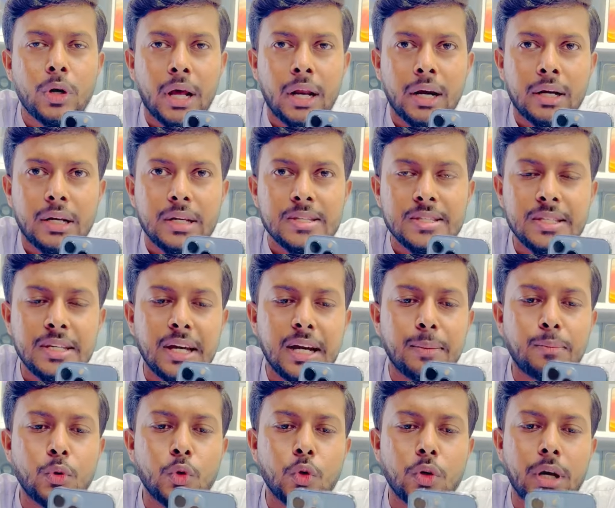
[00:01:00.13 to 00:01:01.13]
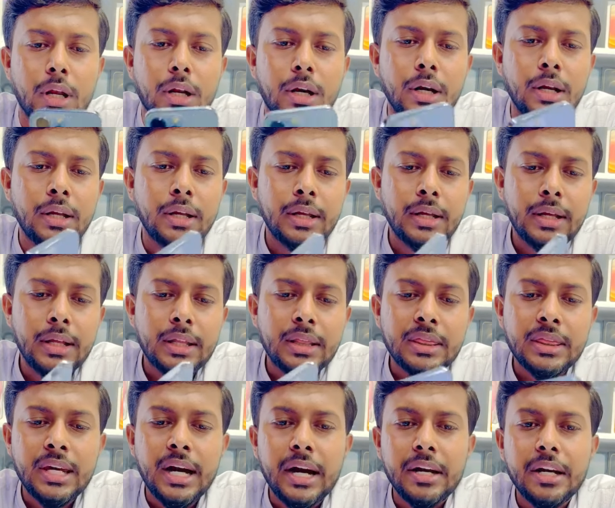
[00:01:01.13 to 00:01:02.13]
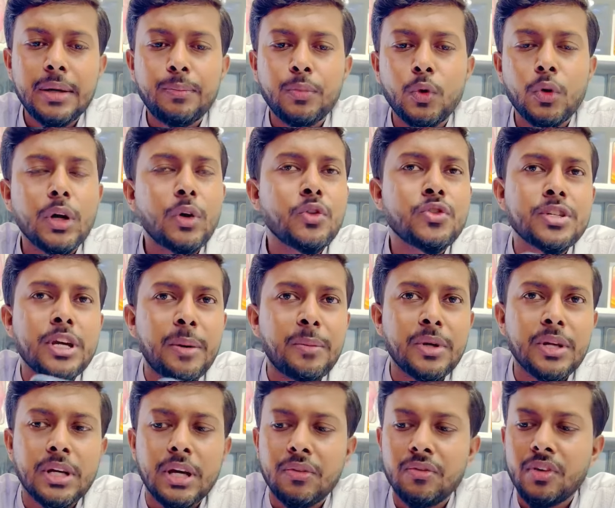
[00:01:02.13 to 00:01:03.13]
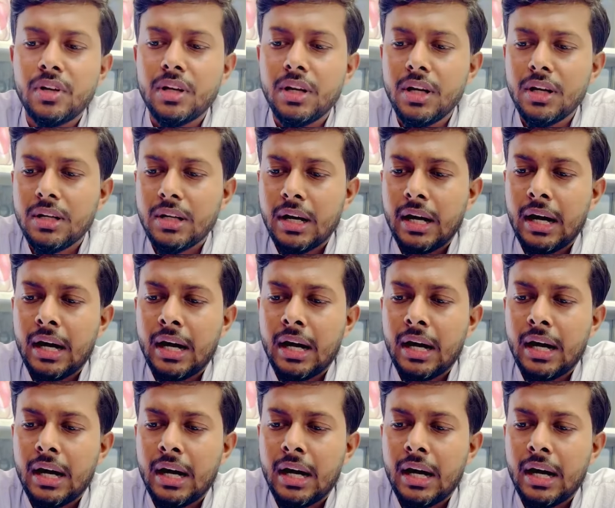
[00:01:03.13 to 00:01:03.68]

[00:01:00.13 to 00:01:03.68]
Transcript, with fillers: কালারটা সিয়ারা ব্লু কালার থার্টিন প্রোটা হচ্ছে আমেরিকান ভেরিয়েন্ট